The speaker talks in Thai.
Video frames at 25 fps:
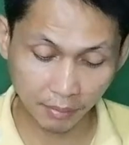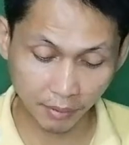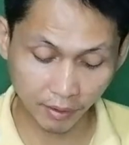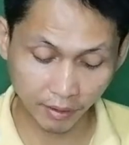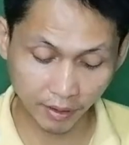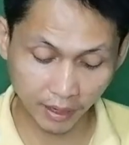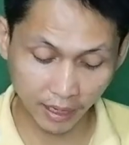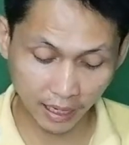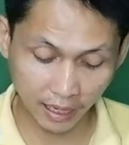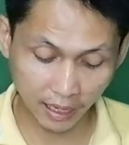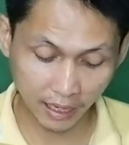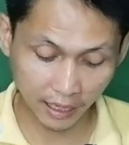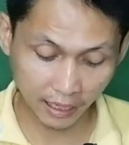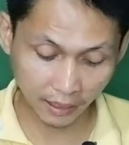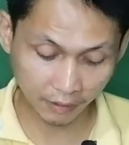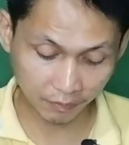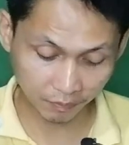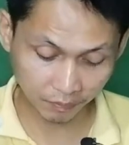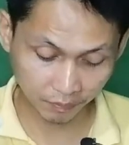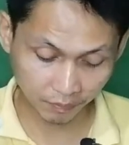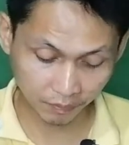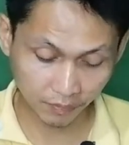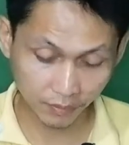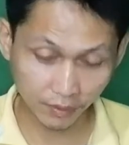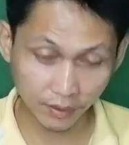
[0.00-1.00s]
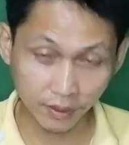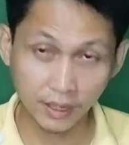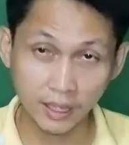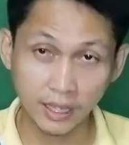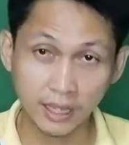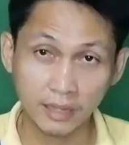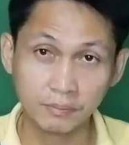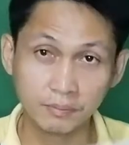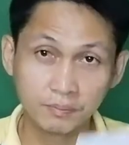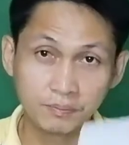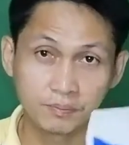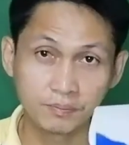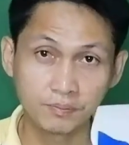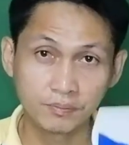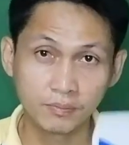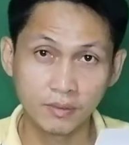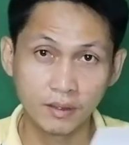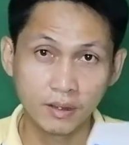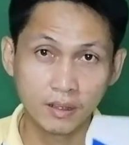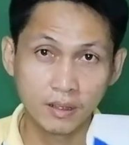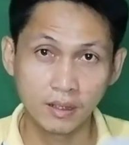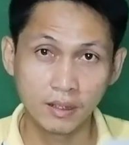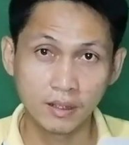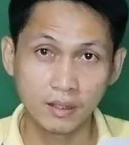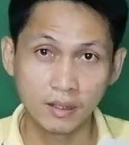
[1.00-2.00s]
ด้วยกันนะครับนี่ครับ
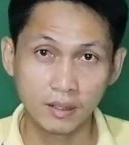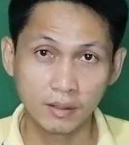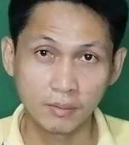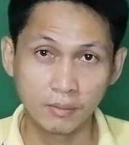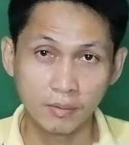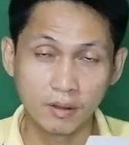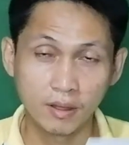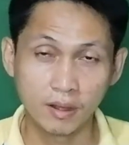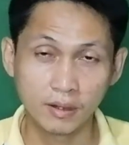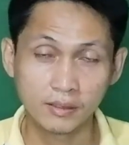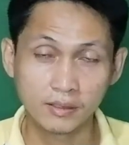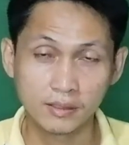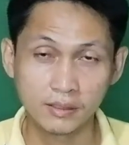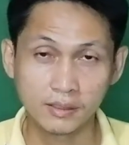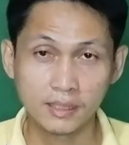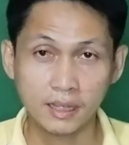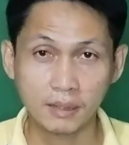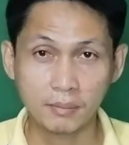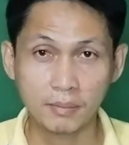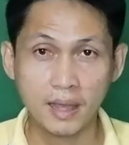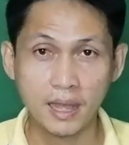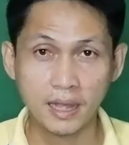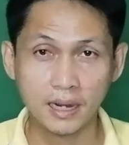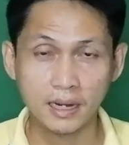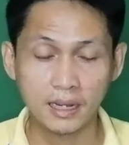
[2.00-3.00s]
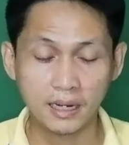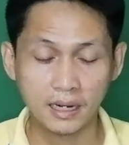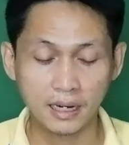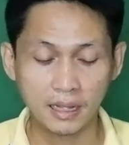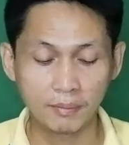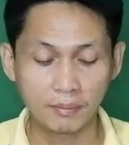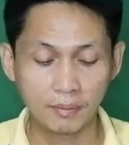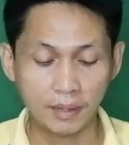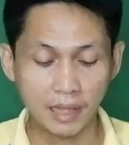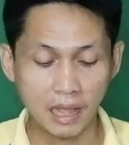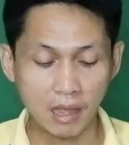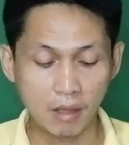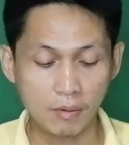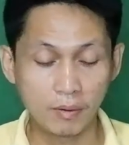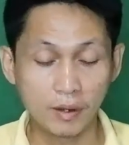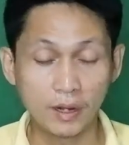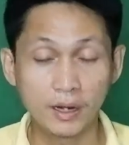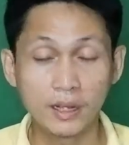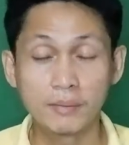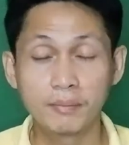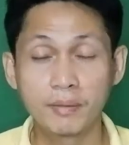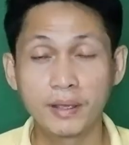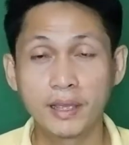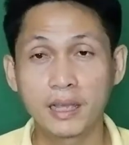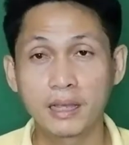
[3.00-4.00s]
พอสักพักหนึ่งนะครับกาวมันเริ่
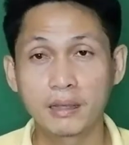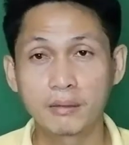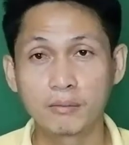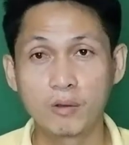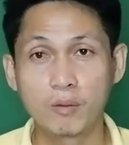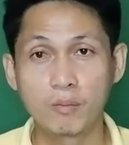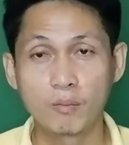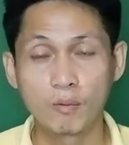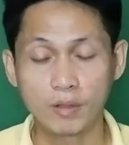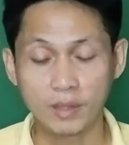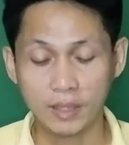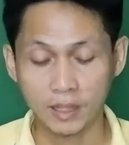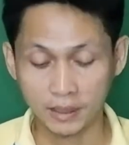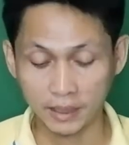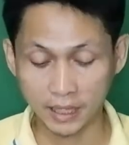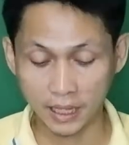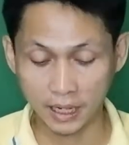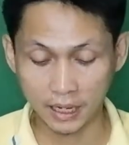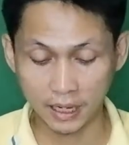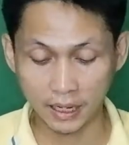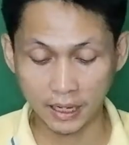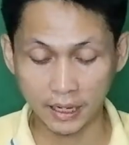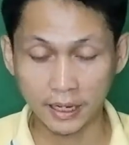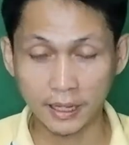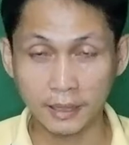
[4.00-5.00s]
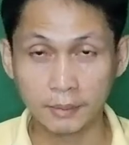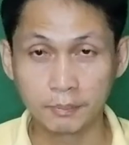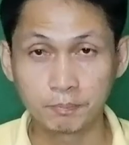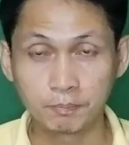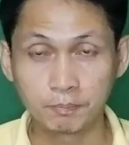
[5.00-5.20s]
มแห้งผมก็จะติดเลยนะครับ